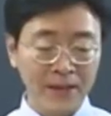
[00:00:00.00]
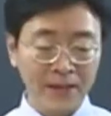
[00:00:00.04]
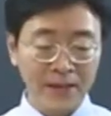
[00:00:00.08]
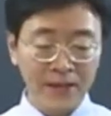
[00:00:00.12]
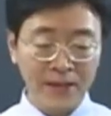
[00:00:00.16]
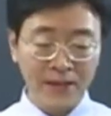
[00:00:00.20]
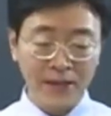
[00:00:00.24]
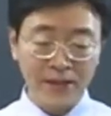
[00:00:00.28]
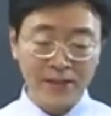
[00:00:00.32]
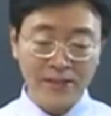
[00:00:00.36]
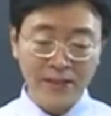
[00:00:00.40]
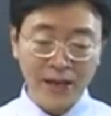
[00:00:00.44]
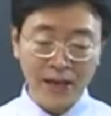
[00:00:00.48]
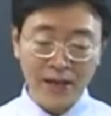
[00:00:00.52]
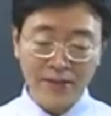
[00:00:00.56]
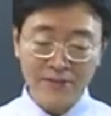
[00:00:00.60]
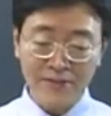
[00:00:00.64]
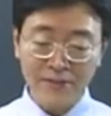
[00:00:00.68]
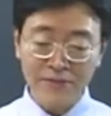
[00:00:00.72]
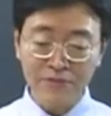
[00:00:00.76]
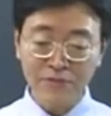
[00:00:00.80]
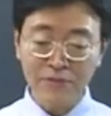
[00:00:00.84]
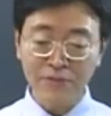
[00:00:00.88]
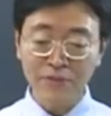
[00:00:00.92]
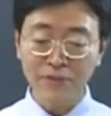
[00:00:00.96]
理查
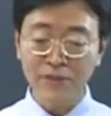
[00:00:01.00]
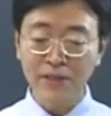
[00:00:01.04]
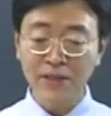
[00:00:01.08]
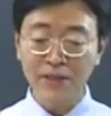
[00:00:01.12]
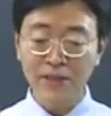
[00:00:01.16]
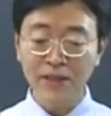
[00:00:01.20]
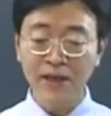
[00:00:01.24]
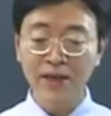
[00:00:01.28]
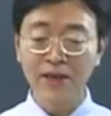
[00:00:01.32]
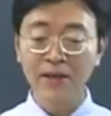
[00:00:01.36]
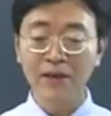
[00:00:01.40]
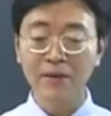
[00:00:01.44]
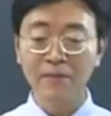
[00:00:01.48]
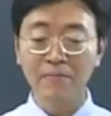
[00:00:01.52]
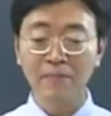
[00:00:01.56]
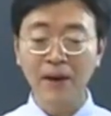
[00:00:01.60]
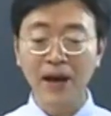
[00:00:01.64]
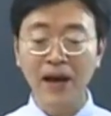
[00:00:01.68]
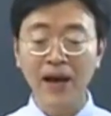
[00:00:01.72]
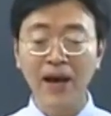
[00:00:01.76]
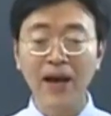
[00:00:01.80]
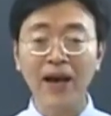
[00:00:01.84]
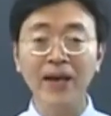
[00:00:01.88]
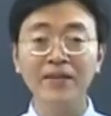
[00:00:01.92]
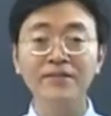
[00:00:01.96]
兹夫人呢，
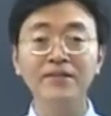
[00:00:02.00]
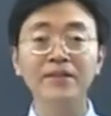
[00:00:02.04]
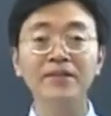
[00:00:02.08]
把孩